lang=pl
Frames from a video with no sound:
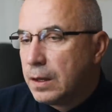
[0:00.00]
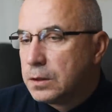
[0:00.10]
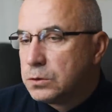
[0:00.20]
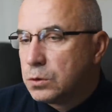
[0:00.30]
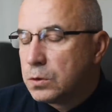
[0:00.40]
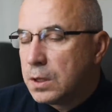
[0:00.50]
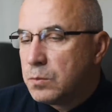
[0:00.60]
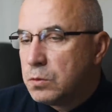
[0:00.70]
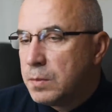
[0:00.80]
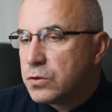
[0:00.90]

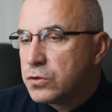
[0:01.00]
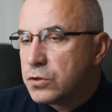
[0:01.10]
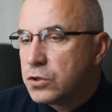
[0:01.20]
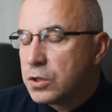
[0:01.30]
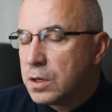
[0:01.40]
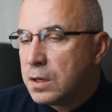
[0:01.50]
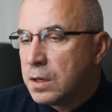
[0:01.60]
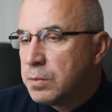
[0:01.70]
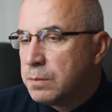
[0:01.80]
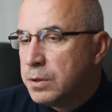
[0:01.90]
któremu marzy się,
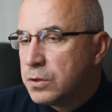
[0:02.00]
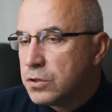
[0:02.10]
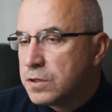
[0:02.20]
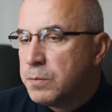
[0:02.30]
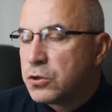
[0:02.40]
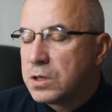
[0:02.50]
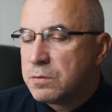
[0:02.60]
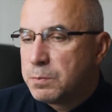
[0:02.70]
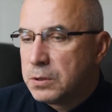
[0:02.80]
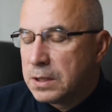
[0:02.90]
aby być Zbyszkiem
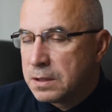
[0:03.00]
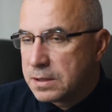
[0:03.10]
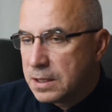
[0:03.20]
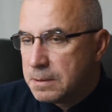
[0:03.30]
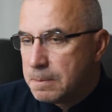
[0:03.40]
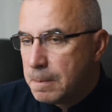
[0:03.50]
z Bogdańca,